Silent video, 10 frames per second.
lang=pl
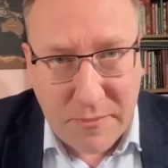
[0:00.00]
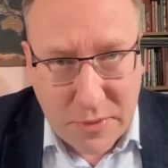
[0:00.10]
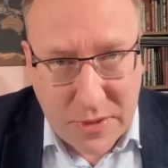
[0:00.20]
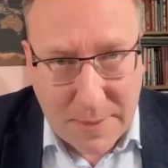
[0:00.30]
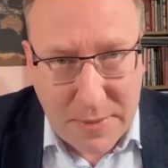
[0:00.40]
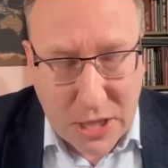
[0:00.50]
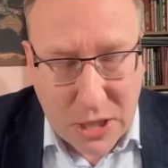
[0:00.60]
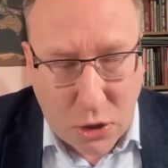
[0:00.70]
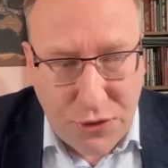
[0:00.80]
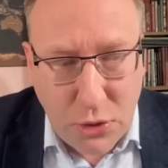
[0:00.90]
jakby
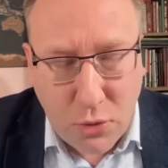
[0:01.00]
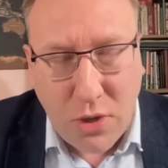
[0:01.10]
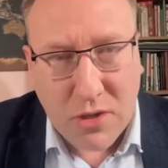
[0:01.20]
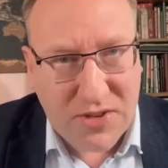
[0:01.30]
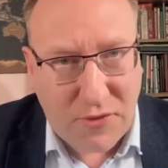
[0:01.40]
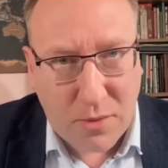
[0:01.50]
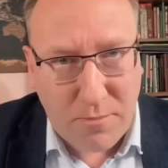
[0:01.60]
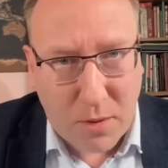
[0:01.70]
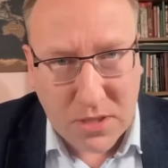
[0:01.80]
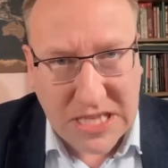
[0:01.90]
kontynuując swoją
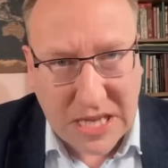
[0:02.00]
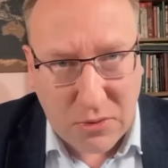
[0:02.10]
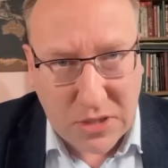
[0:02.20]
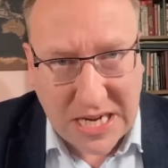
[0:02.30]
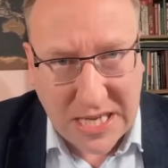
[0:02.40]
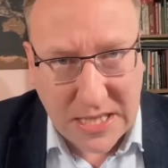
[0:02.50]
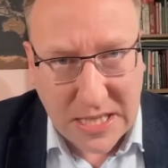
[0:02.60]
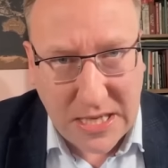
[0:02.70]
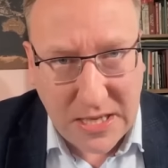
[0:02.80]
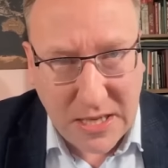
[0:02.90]
pomoc dla
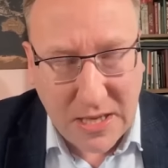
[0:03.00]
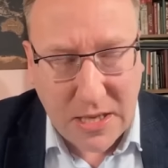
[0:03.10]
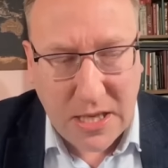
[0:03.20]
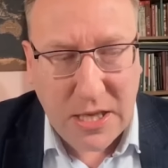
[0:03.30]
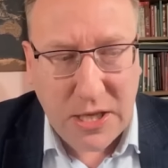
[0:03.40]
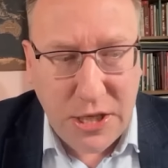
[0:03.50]
Ukrainy, mhm.